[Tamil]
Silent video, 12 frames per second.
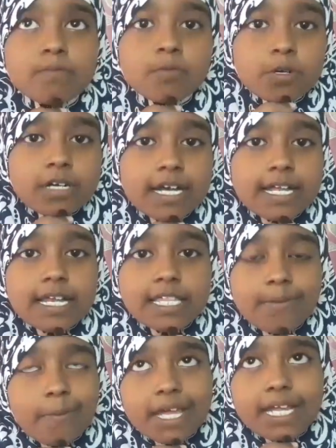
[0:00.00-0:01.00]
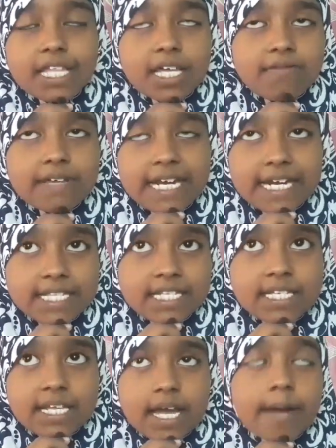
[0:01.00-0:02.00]
முட்கள் அந்த மாதிரி ஏதாவது
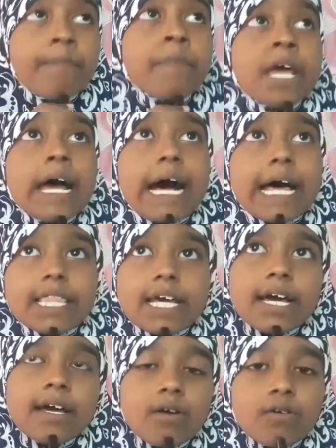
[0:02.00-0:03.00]
கிடந்ததுன்னா அதை